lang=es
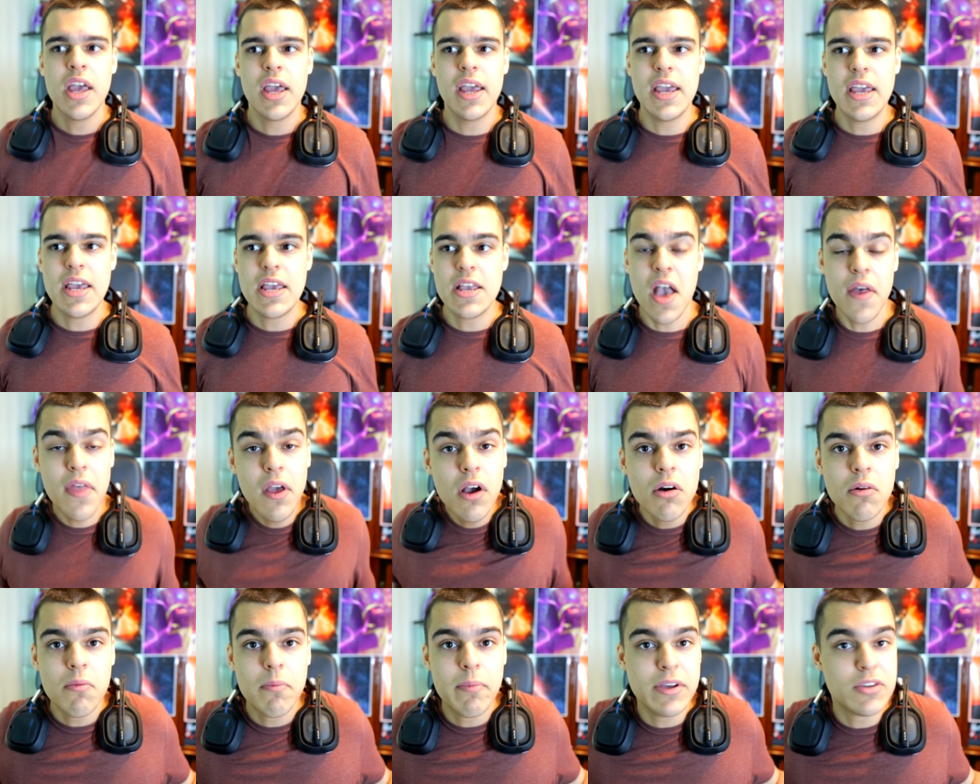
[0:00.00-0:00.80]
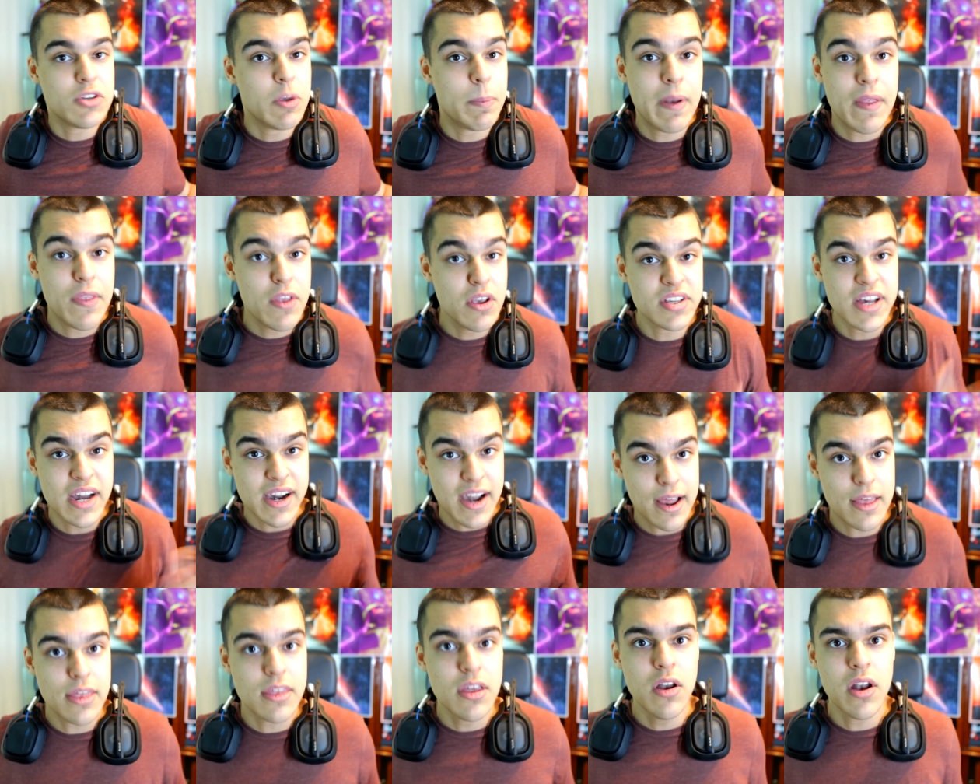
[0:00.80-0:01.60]
y ya digo, me sorprendió esa
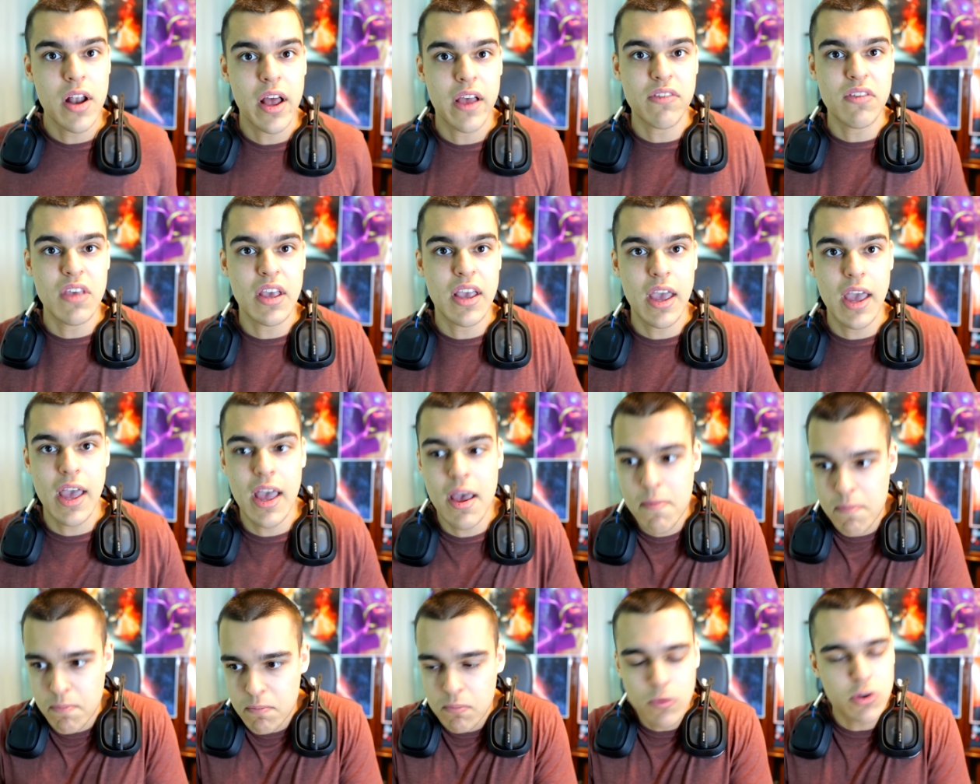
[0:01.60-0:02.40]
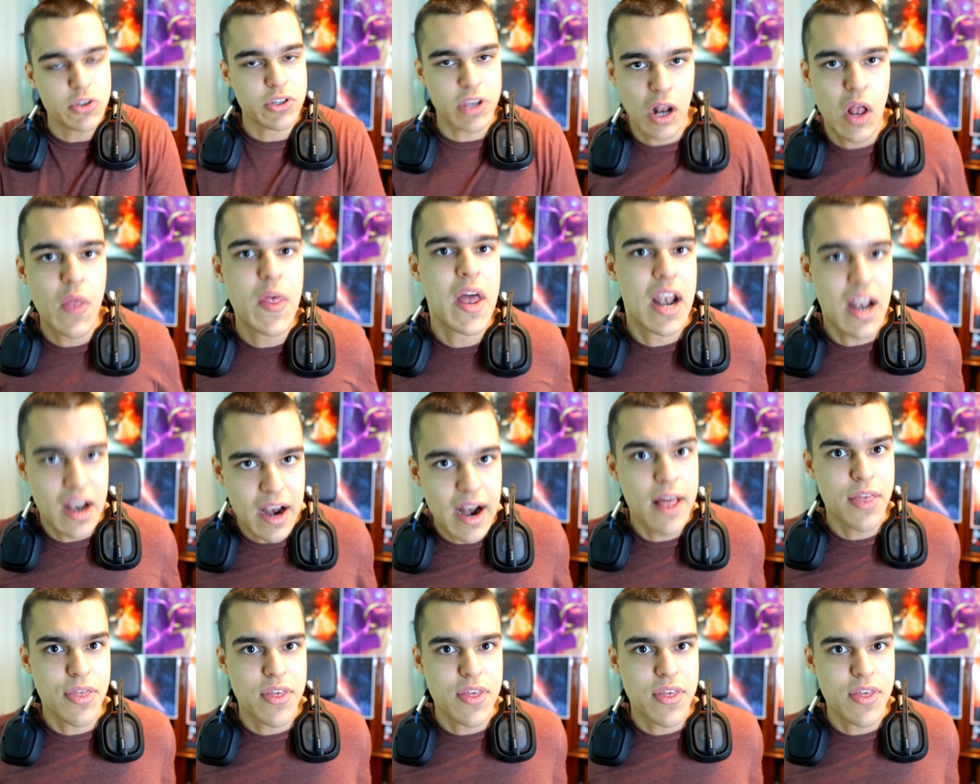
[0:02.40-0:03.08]
reacción, así que os pues, quiero dar las